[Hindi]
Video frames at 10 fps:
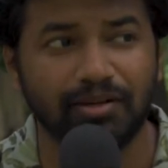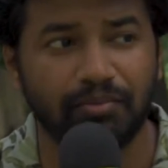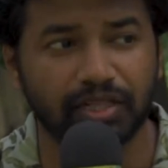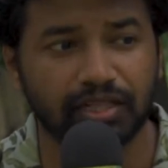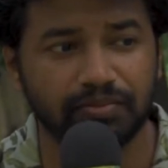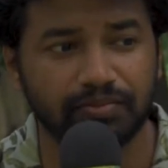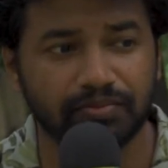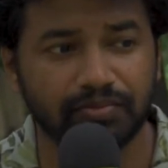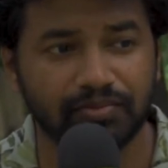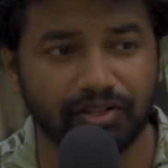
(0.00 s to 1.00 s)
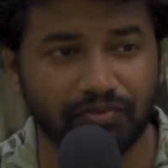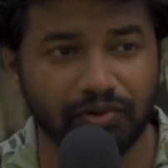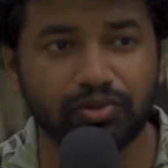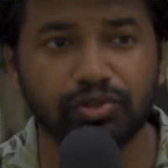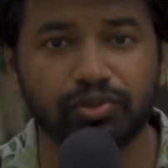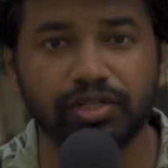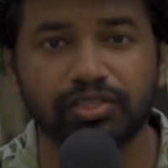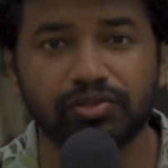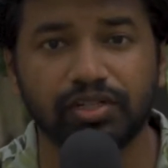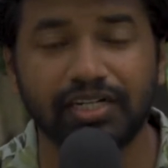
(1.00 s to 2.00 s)
मतलब रिव्यू तो छोड़िए
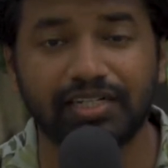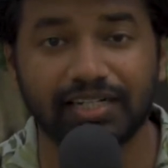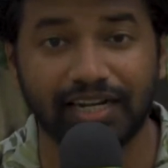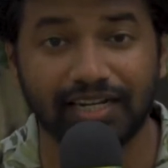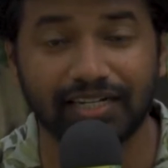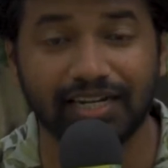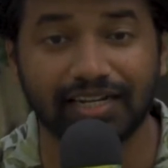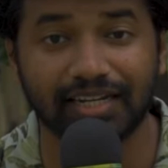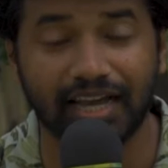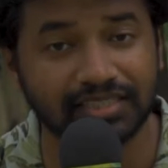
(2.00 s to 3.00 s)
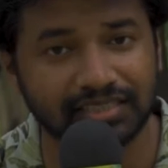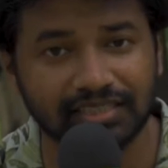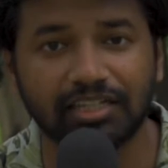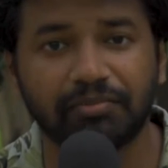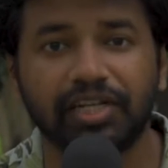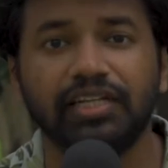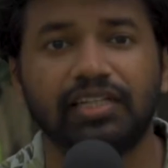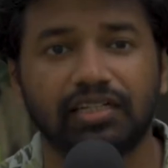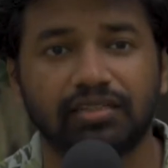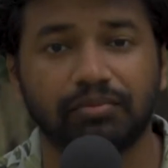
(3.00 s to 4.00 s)
छोड़िए ट्रेलर का रिएक्शन तक भी नहीं
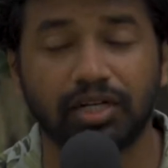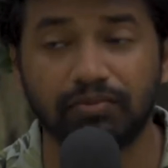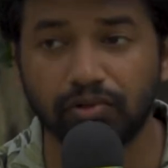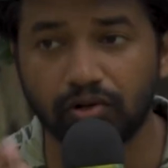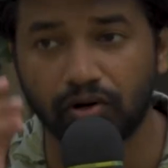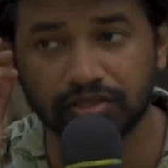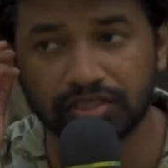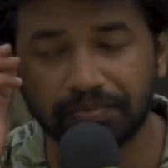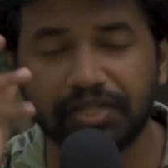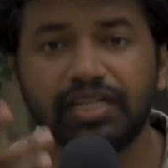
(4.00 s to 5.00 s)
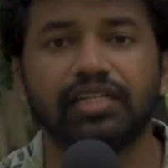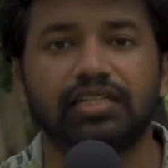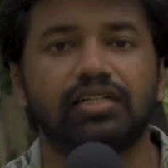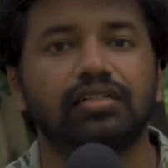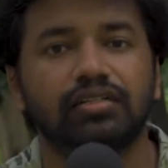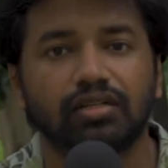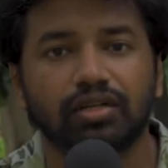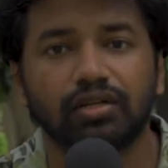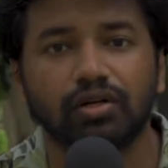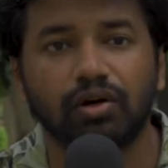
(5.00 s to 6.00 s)
था मतलब वो कॉन्सेप्ट ही नहीं था
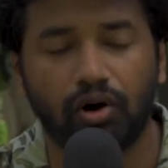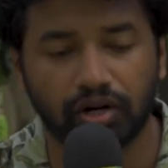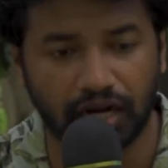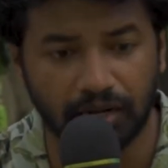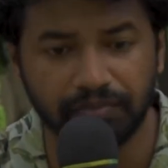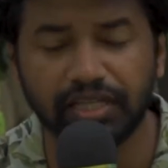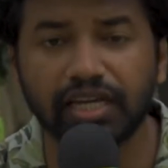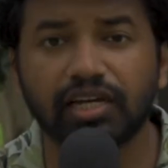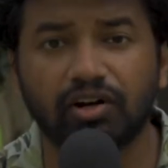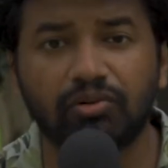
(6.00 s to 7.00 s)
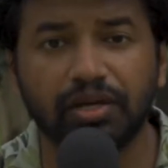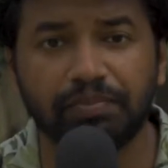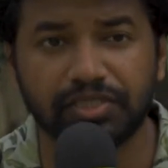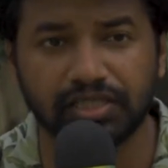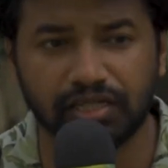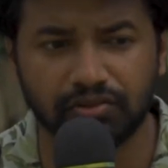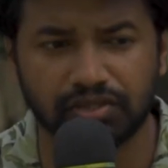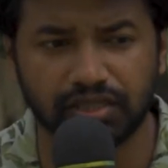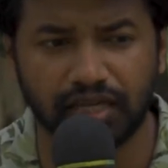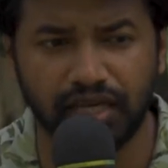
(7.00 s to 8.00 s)
और अब देख रहा हूँ मैं पिछले
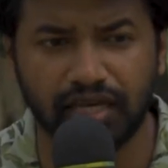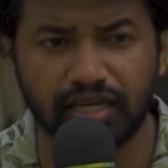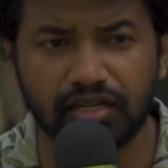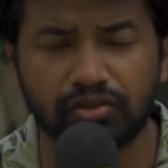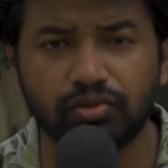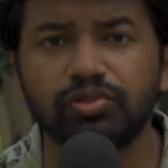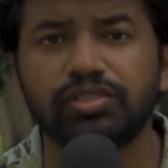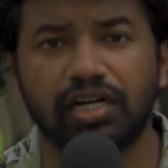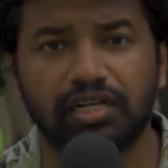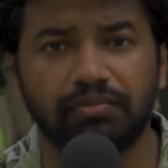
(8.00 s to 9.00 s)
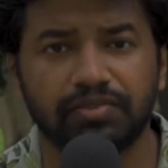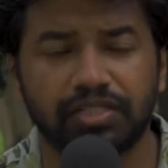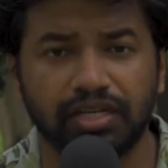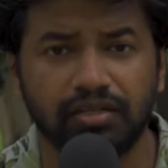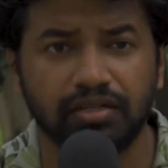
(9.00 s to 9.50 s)
कुछ एक या दो साल से